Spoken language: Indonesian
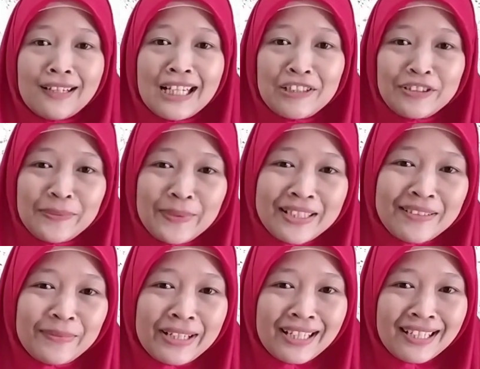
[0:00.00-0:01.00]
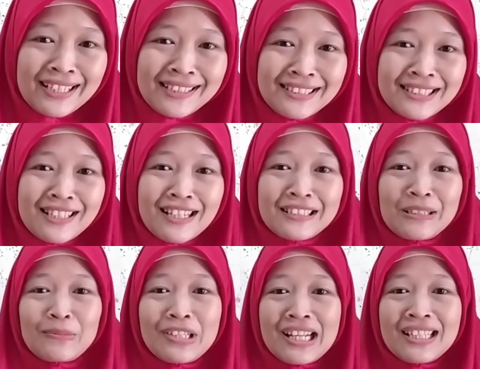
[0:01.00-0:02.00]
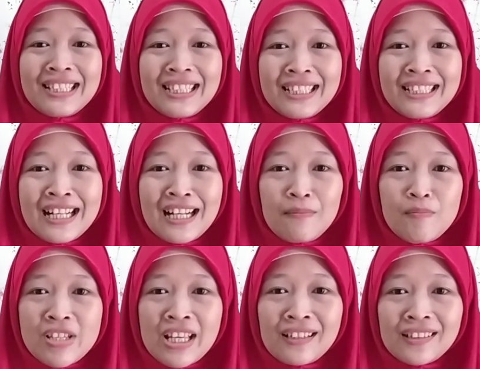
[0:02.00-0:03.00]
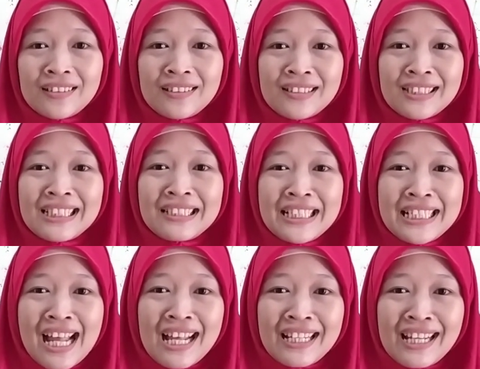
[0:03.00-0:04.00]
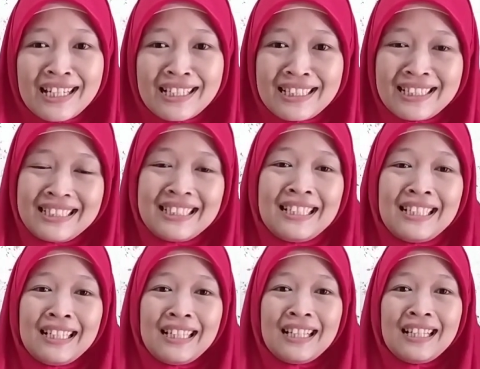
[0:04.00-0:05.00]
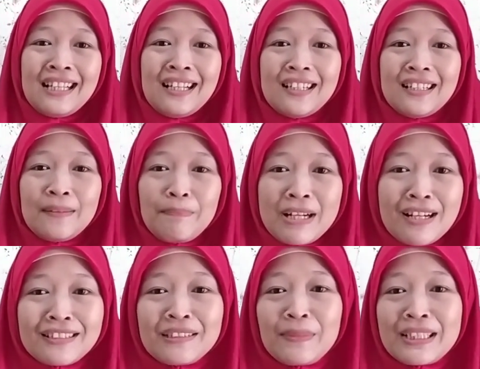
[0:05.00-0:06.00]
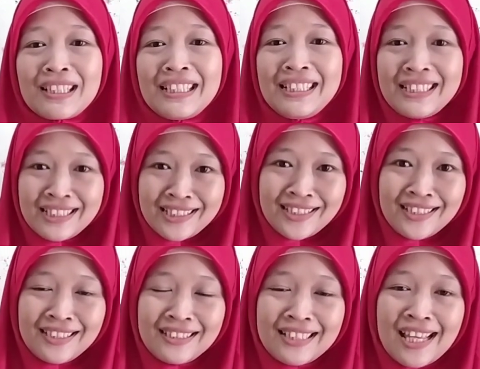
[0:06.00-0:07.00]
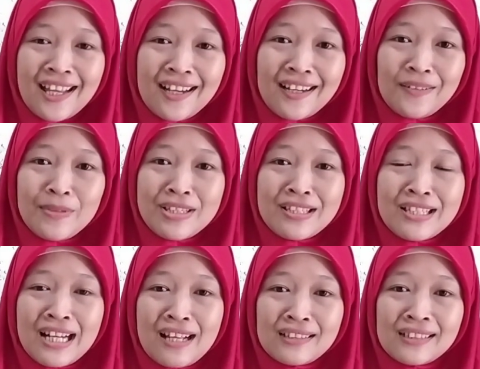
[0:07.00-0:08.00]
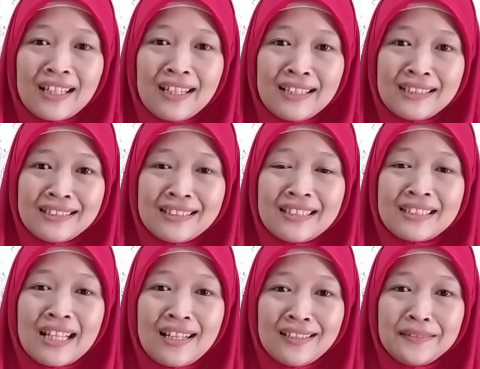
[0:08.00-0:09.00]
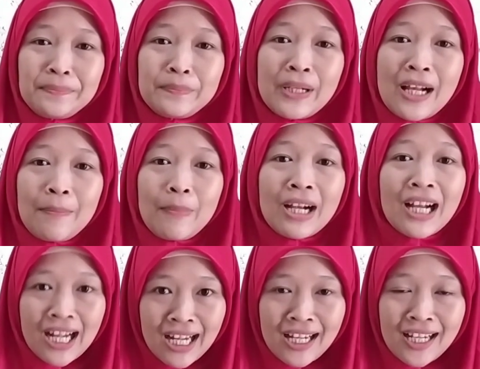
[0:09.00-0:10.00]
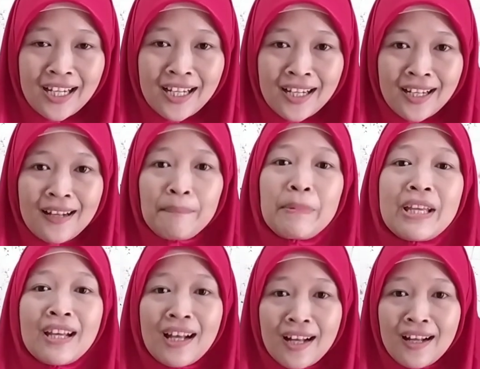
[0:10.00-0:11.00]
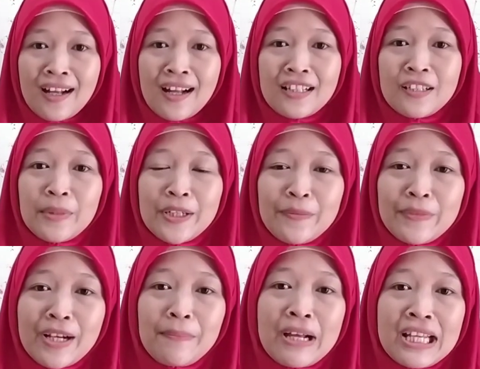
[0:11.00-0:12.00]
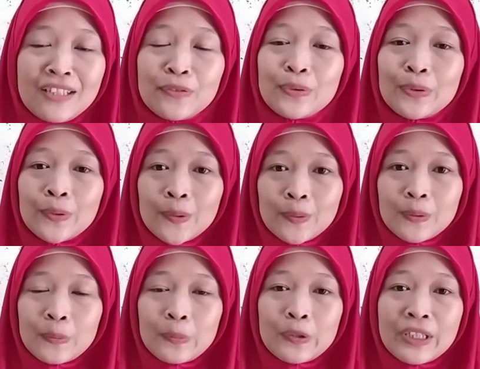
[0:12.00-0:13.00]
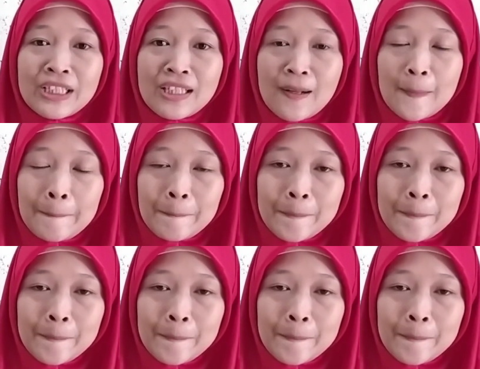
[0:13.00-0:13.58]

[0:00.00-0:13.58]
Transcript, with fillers: Halo teman-teman, kita ketemu lagi dalam channel Titin Aryani. Pada kesempatan ini, saya akan menjelaskan tentang berapakah pH air minum yang baik untuk tubuh kita.